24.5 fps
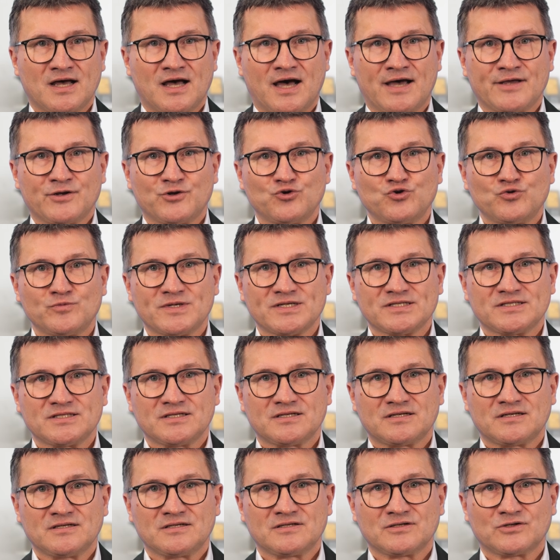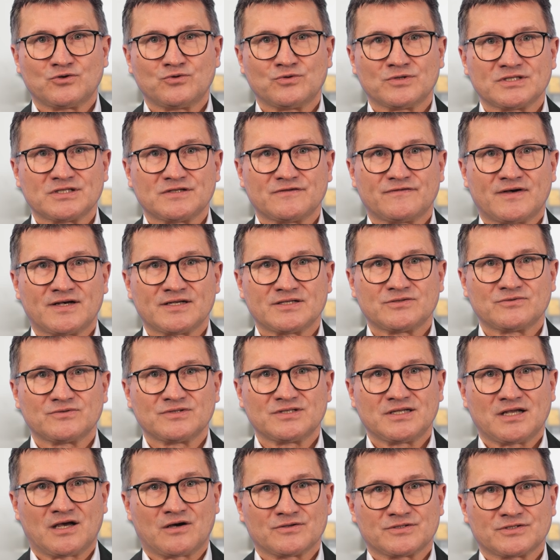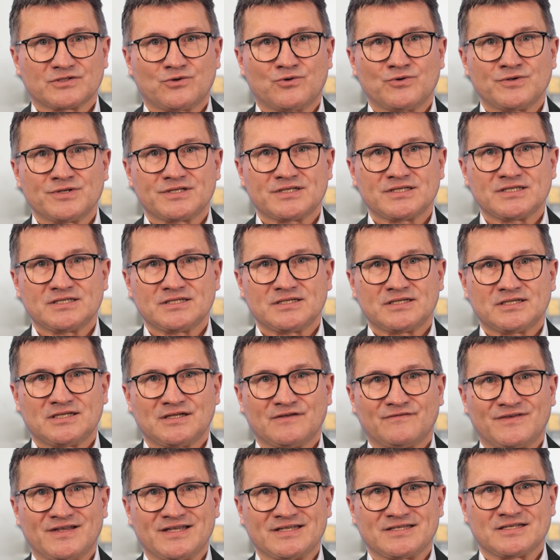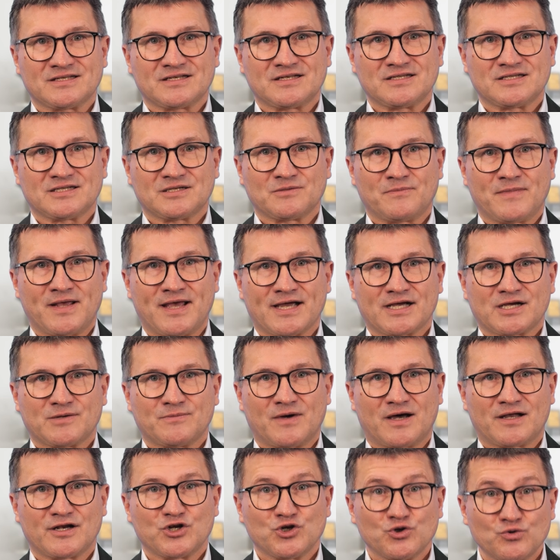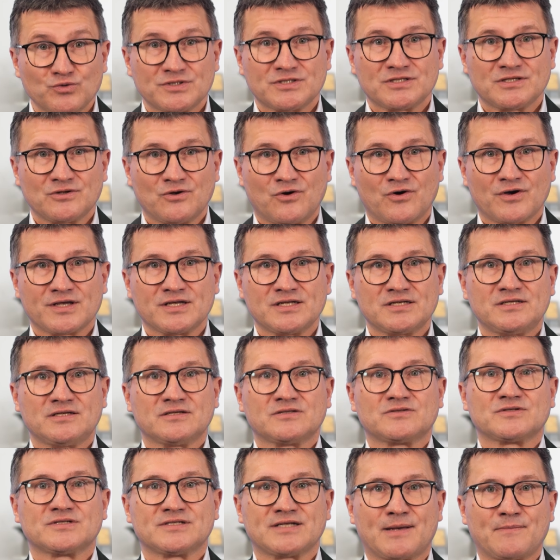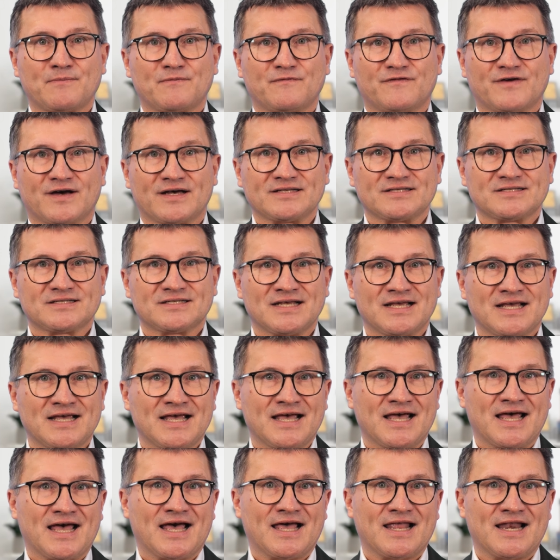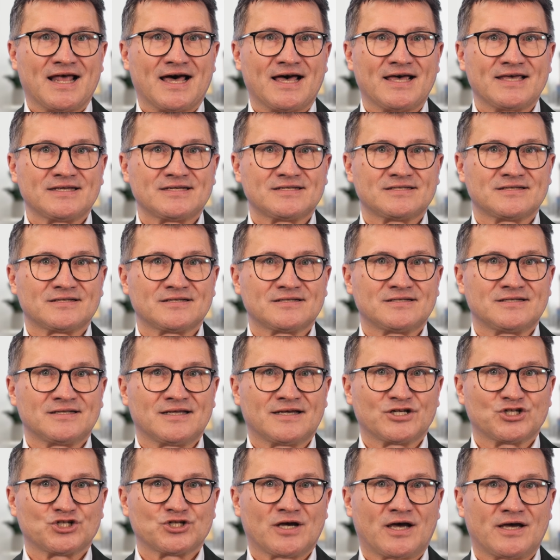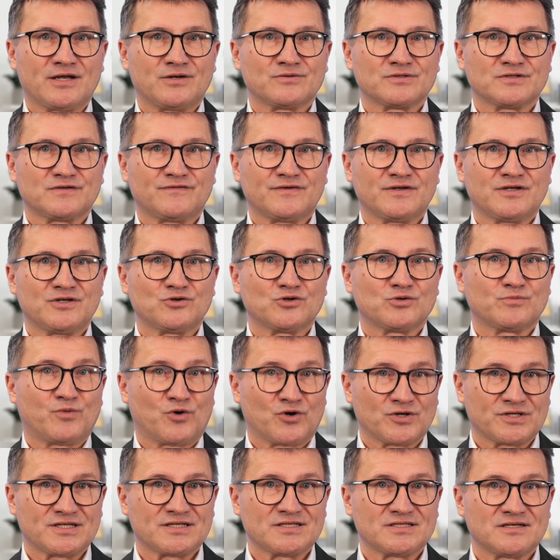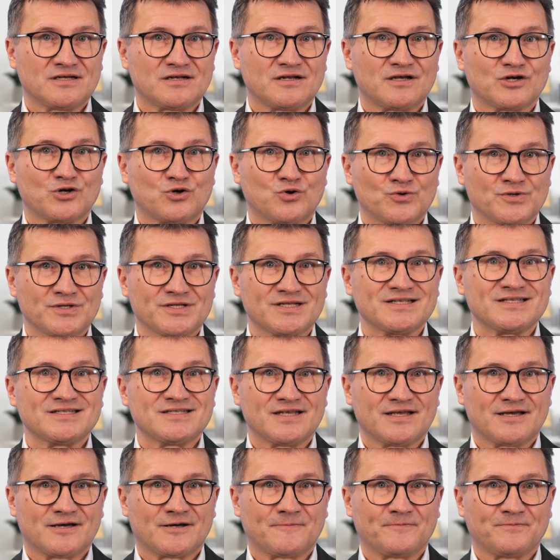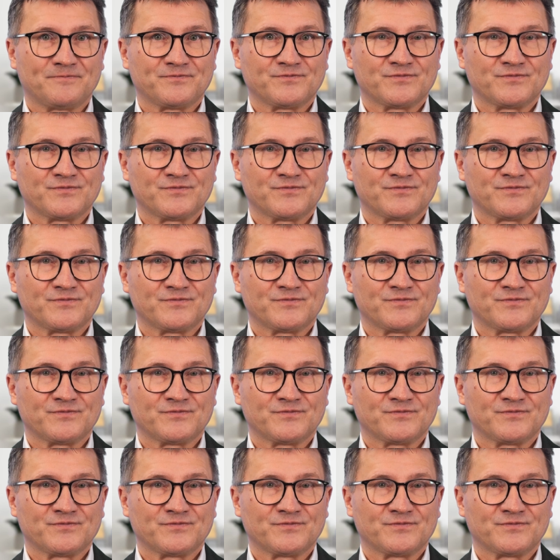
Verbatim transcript: Eine übersichtliche Kurzfassung, die aus Kundensicht die wesentlichen Merkmale nutzenorientiert zusammenfasst, erleichtert die Entscheidungsfindung potenzieller Kunden sehr.